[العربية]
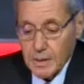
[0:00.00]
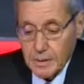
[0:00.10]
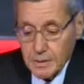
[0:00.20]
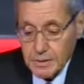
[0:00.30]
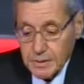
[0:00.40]

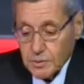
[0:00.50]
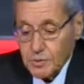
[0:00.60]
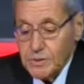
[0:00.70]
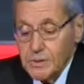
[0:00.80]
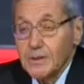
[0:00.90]
سيادة
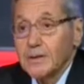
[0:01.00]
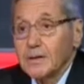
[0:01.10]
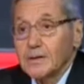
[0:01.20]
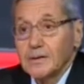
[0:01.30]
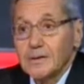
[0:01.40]

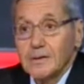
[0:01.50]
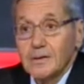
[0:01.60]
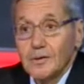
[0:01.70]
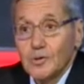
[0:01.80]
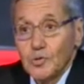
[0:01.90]
الوزيرة
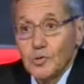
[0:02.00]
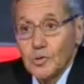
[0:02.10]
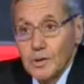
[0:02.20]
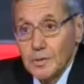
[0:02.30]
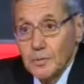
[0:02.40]
جرو
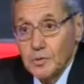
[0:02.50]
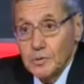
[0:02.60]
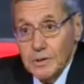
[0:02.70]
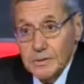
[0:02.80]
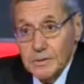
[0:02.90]

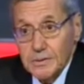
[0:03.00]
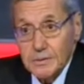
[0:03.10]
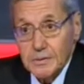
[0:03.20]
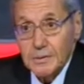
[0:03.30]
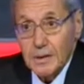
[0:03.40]
برونتلند
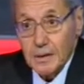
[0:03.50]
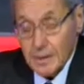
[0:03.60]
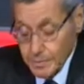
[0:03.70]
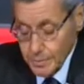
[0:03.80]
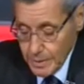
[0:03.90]

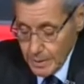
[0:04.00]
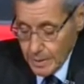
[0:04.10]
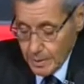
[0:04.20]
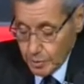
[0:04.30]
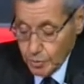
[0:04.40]
هارلم
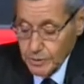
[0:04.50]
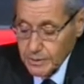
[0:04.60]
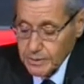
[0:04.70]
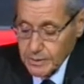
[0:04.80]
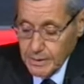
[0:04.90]

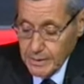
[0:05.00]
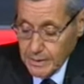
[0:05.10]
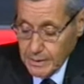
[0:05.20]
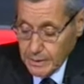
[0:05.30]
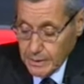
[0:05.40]
برونتلند
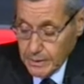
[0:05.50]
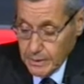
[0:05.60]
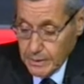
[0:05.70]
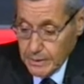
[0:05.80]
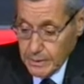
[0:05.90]

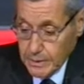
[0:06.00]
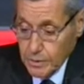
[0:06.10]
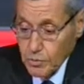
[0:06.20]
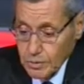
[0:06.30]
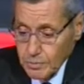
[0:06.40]

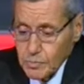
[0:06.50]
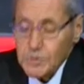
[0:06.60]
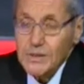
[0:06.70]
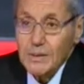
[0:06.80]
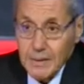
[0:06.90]
اللي هو
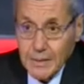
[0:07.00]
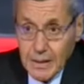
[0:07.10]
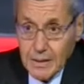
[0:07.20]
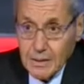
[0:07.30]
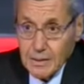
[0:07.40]

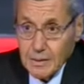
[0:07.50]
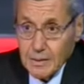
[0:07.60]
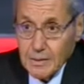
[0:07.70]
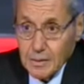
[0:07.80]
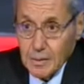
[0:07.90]
مستقبلنا
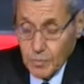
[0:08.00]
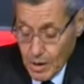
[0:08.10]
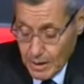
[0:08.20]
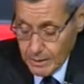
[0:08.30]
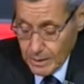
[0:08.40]

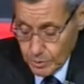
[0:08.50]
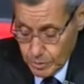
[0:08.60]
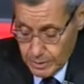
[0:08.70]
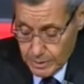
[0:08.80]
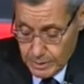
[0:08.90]
الموحد أو